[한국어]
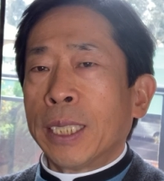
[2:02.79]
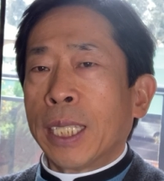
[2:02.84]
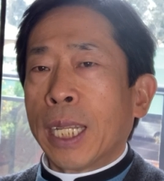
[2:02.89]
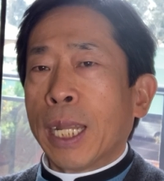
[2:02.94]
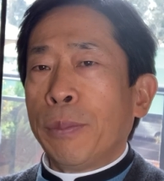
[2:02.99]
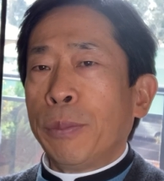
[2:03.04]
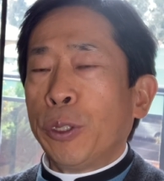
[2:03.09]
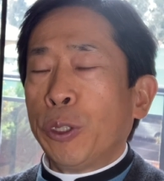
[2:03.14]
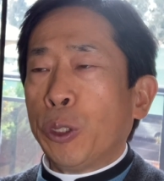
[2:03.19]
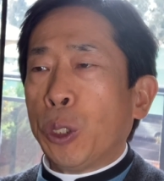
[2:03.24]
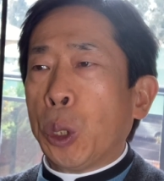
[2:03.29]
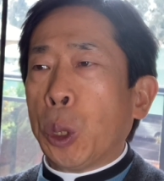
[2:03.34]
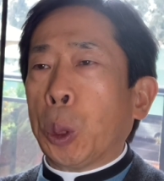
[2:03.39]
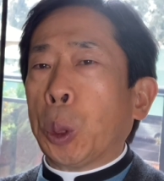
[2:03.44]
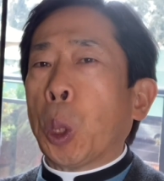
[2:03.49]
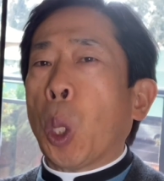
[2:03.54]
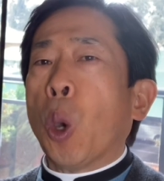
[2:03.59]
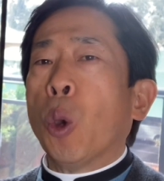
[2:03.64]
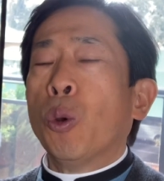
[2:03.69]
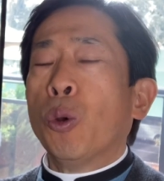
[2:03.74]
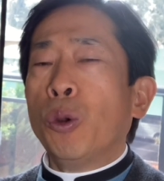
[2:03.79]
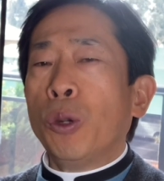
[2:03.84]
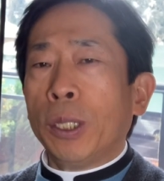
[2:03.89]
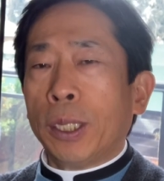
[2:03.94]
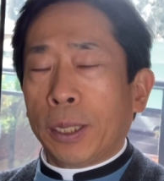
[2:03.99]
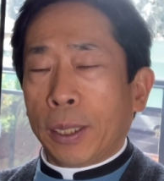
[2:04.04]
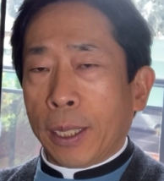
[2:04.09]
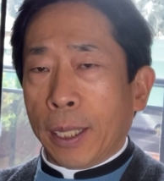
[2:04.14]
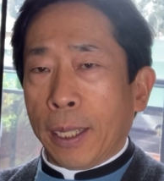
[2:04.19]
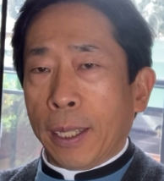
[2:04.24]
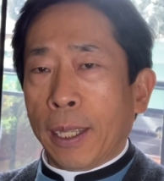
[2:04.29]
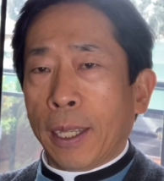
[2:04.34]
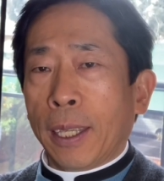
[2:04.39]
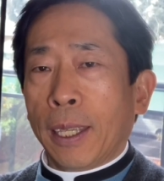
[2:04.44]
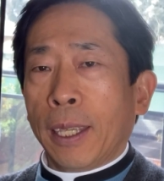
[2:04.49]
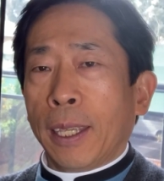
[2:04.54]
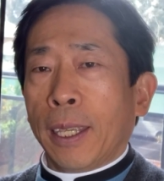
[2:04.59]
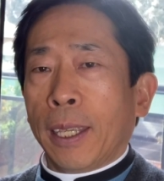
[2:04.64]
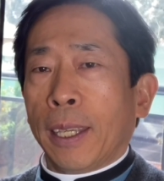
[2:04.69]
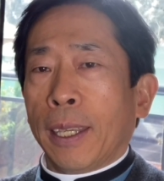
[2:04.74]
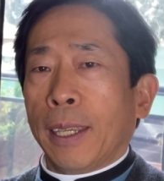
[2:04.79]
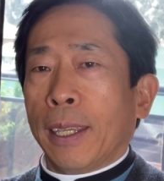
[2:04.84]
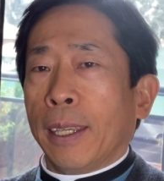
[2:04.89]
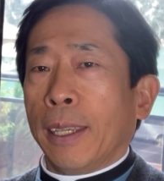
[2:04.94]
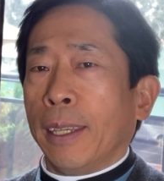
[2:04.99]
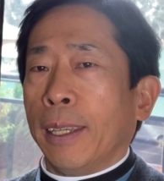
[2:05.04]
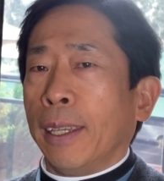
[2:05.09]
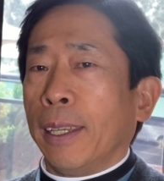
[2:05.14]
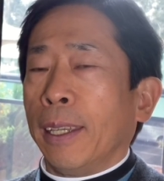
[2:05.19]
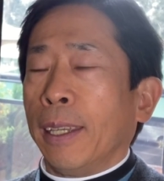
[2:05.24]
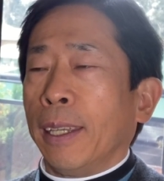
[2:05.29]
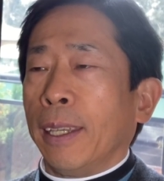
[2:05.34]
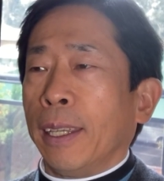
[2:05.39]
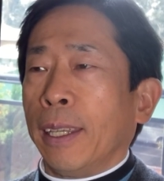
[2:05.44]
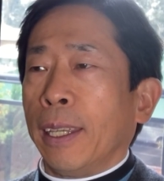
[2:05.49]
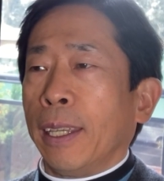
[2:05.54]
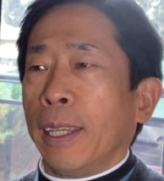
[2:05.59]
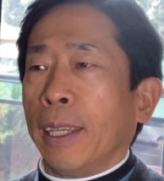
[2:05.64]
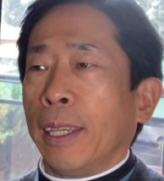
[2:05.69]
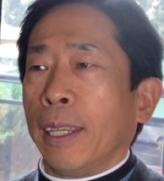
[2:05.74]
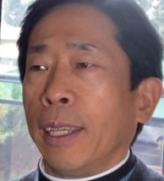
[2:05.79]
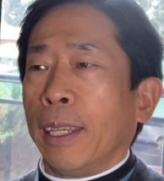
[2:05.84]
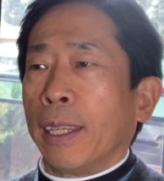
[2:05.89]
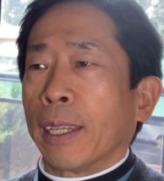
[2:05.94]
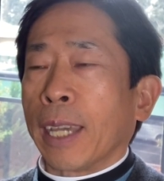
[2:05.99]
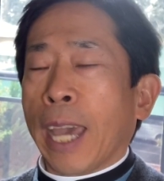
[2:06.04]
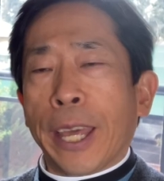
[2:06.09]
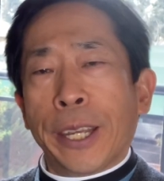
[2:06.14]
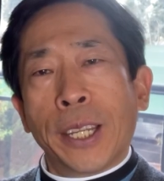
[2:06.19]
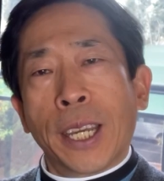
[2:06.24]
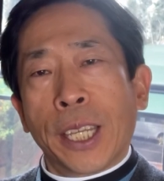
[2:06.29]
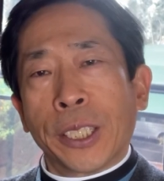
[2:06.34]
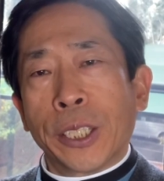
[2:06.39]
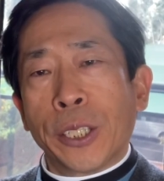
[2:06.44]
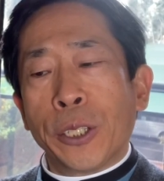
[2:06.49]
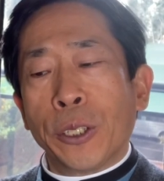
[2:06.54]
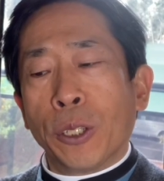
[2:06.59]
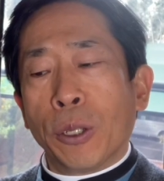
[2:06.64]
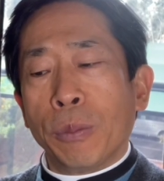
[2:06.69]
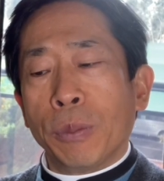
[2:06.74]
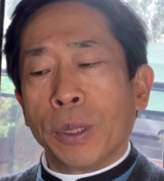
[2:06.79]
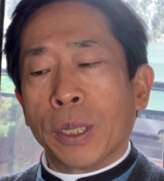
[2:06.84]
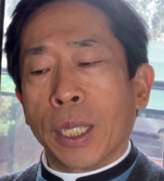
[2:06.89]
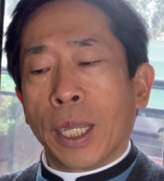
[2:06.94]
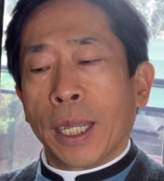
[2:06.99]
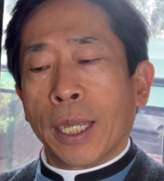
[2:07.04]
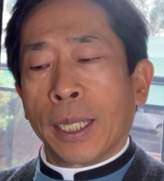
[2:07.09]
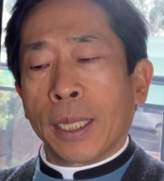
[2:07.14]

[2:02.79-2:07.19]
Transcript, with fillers: 사람들을 도울 때 가능하다는 겁니다.